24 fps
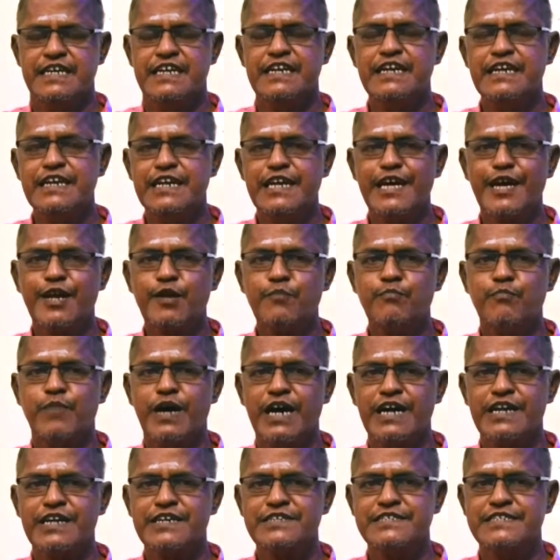எல்லாரும்
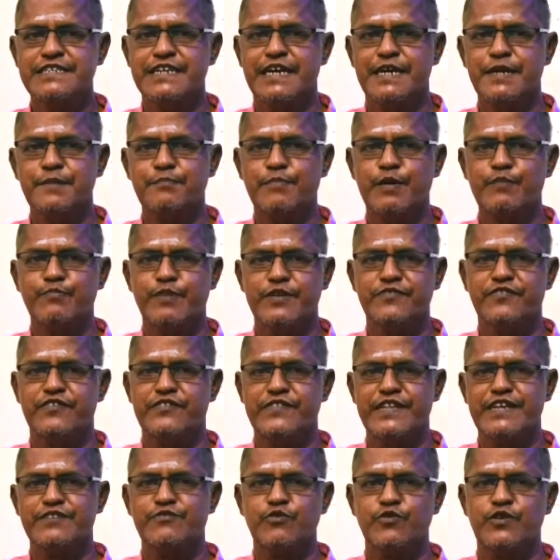பாலாஜி நடிப்பை பற்றி
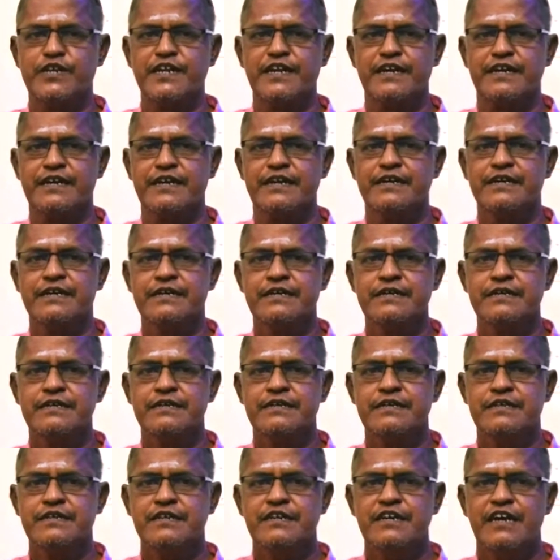தான் சொல்றாங்க
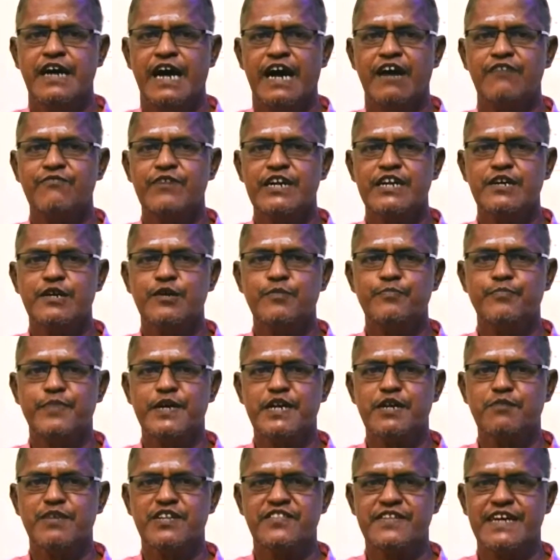அவனுக்கு
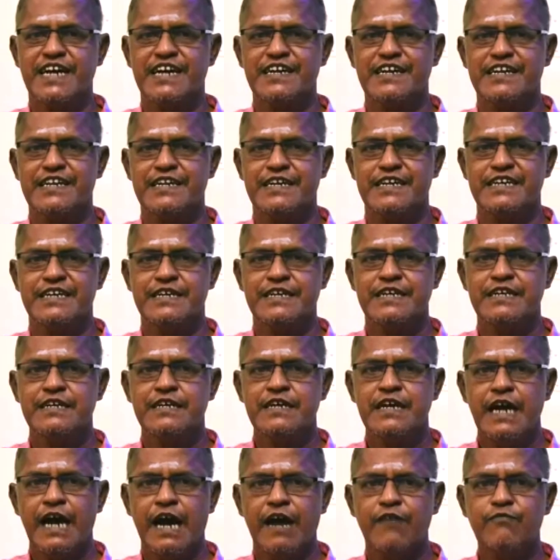பெருமை தாழலை
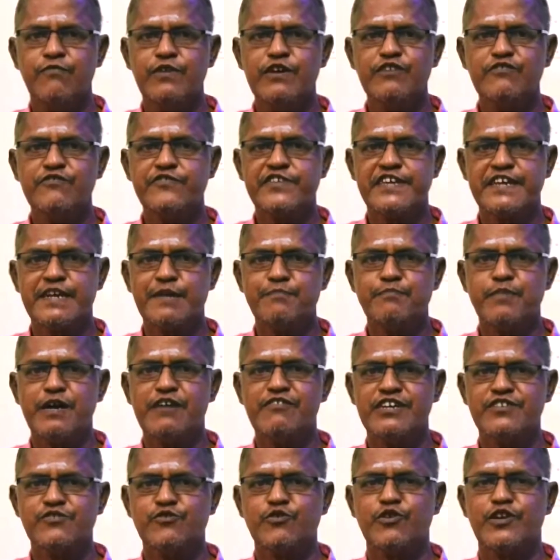அவ்வளவு
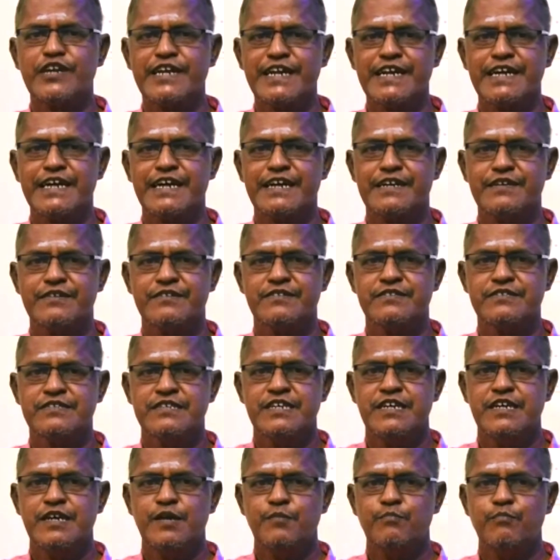சிறப்பாக சொல்றாங்க
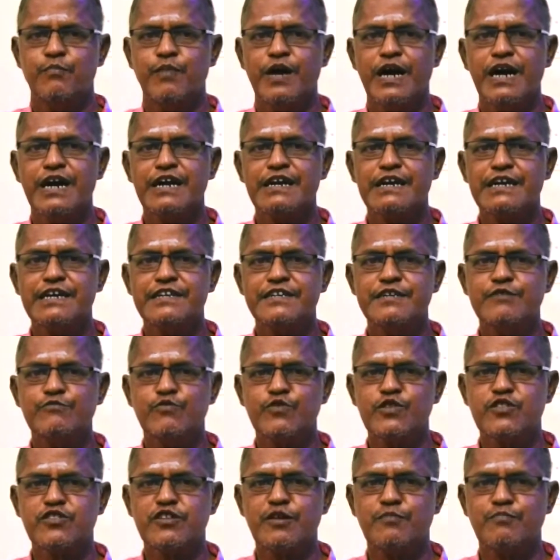பாலாஜி
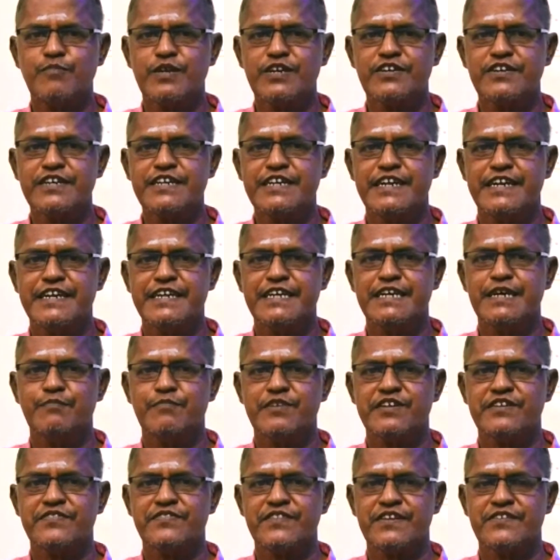ஒத்தம் மட்டும்
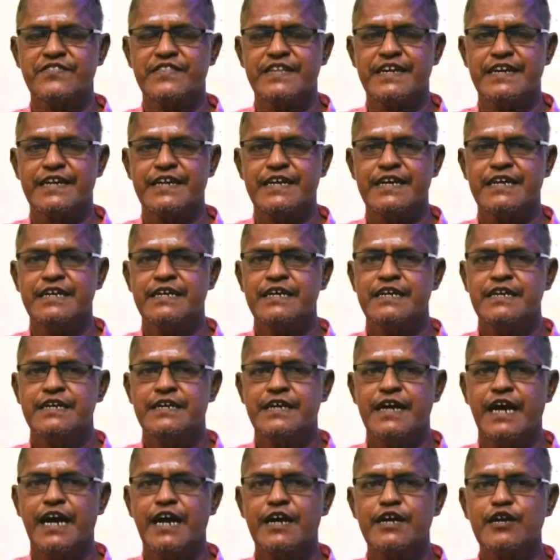நடிக்காம இருந்திருந்தான்னு
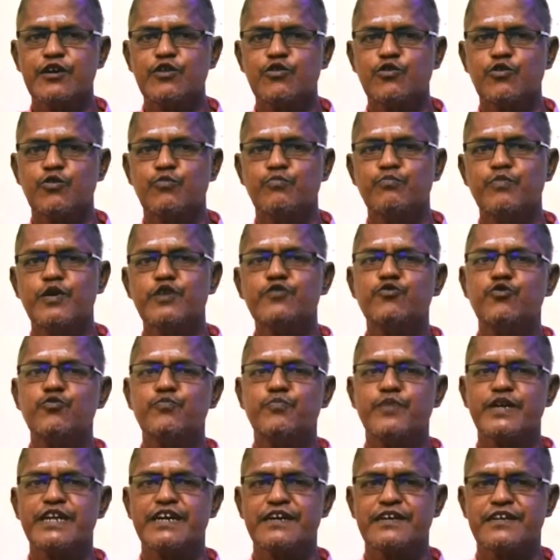நாடகம் ரொம்ப
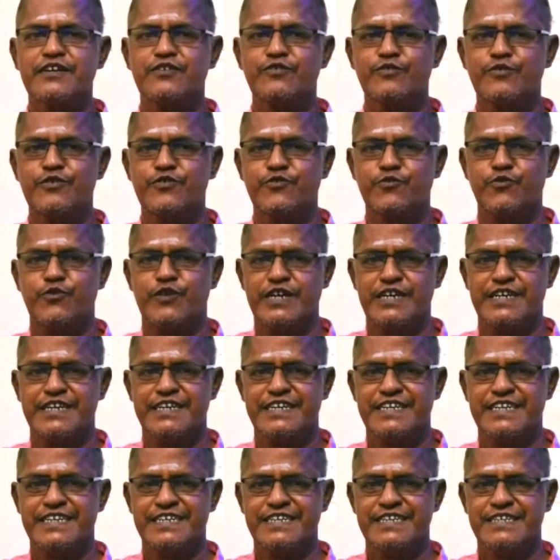சூப்பராக இருக்கும்னு சொன்னாங்க
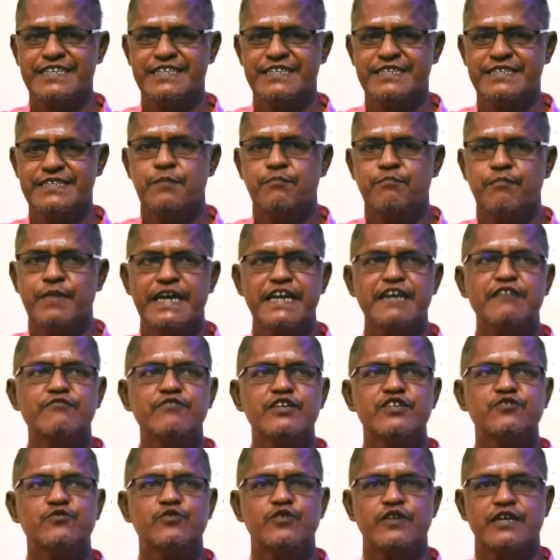
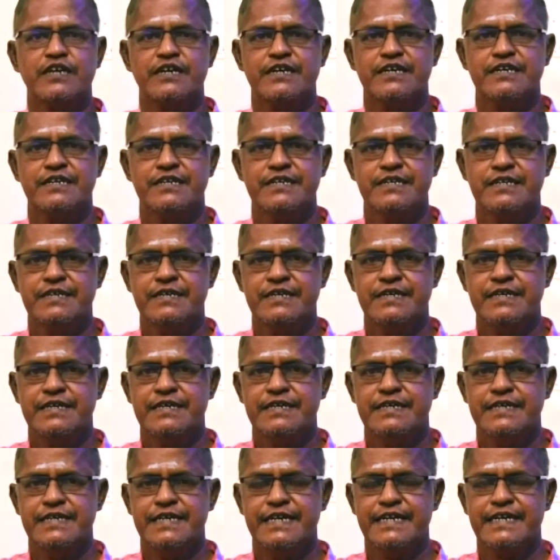மனைவி சொன்னான்
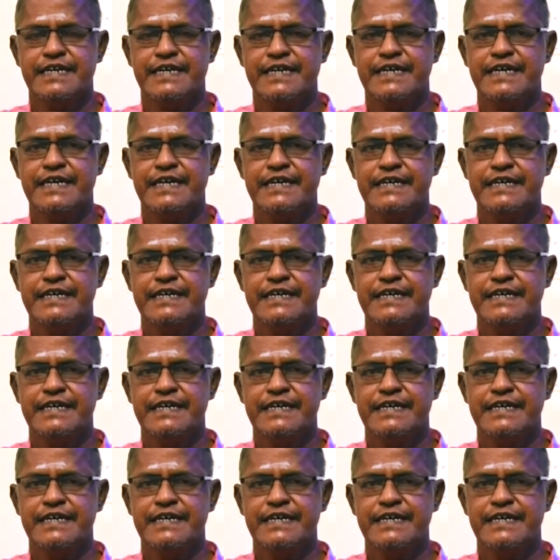எங்க